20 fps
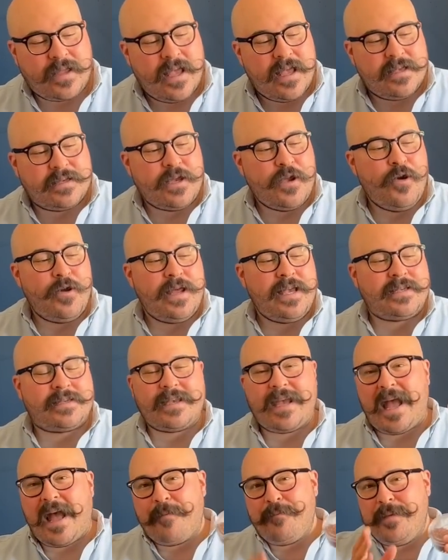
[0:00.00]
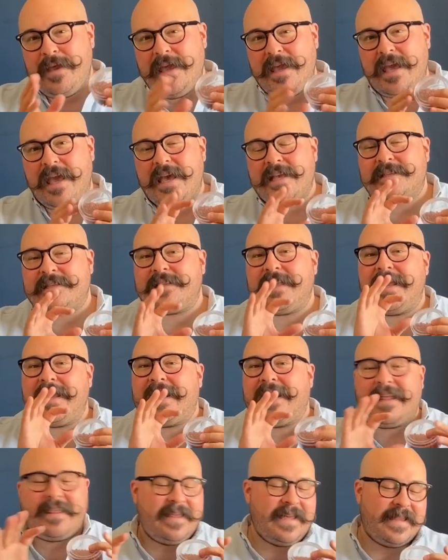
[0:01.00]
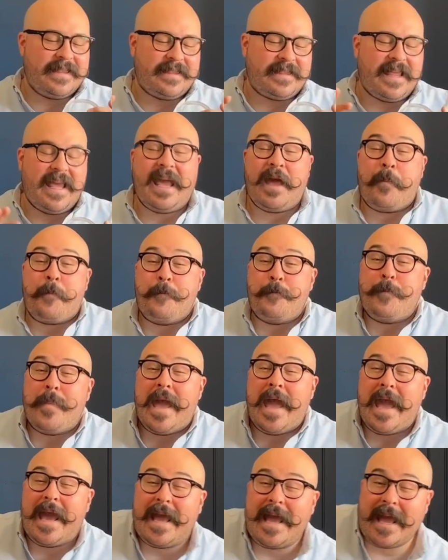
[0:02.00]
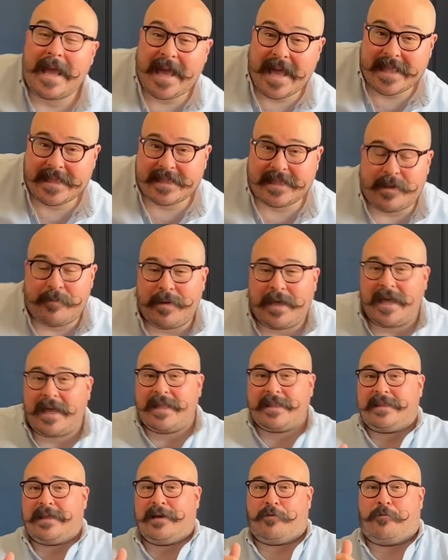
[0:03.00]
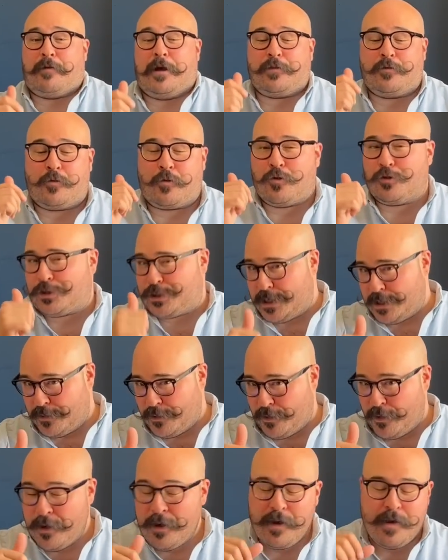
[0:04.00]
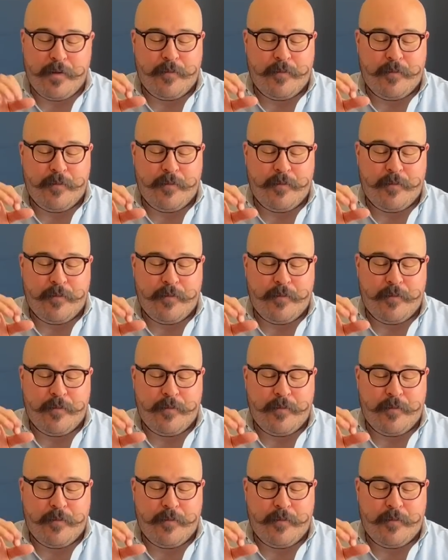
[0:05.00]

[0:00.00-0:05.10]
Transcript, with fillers: Señores, a mí este ingrediente me encanta, me encanta cuando cocino,